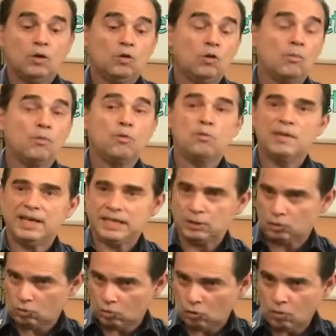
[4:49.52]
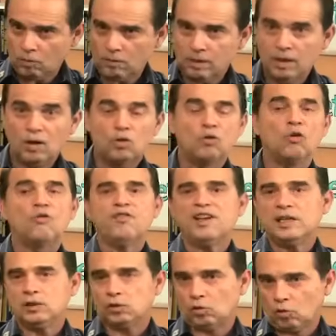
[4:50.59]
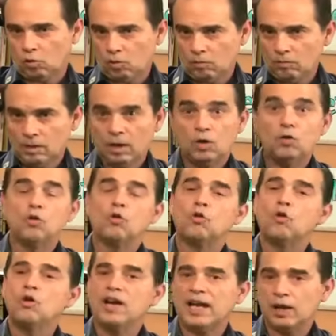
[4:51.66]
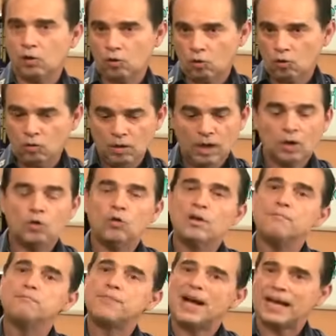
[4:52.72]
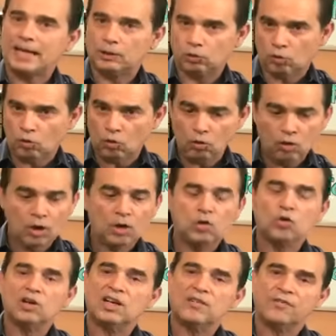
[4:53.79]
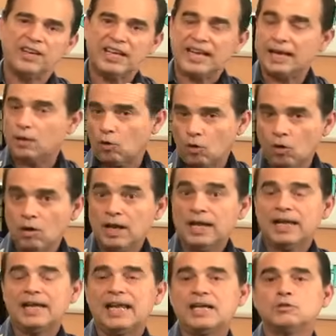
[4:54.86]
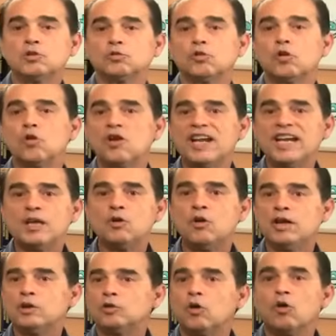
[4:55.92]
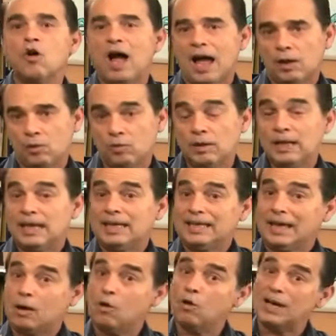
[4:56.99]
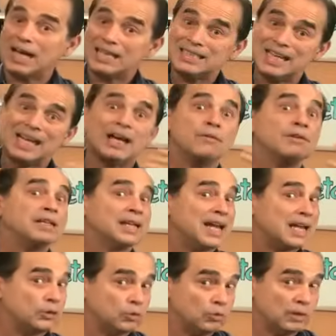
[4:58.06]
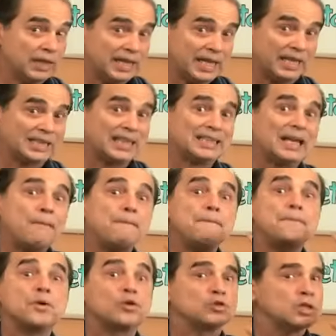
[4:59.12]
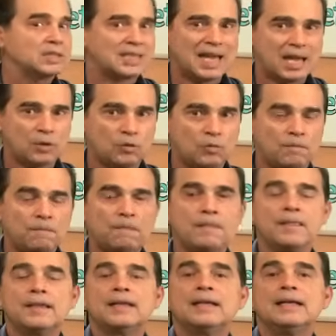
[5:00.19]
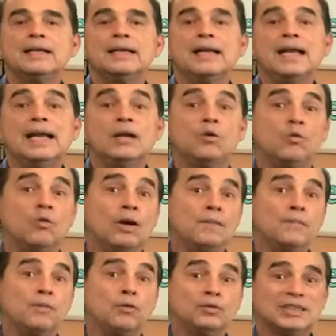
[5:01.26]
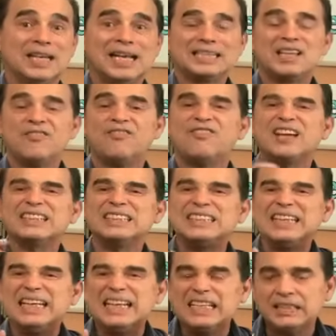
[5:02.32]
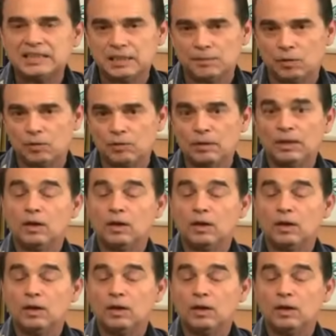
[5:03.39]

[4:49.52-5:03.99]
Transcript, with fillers: lo pulverizó, lo filtró, lo congeló, lo empaquetó, lo refrigeró y le hizo todos los idos y todos los hados. Y ahora ese carbohidrato, que ya está tan procesado, el cuerpo se le hace facilísimo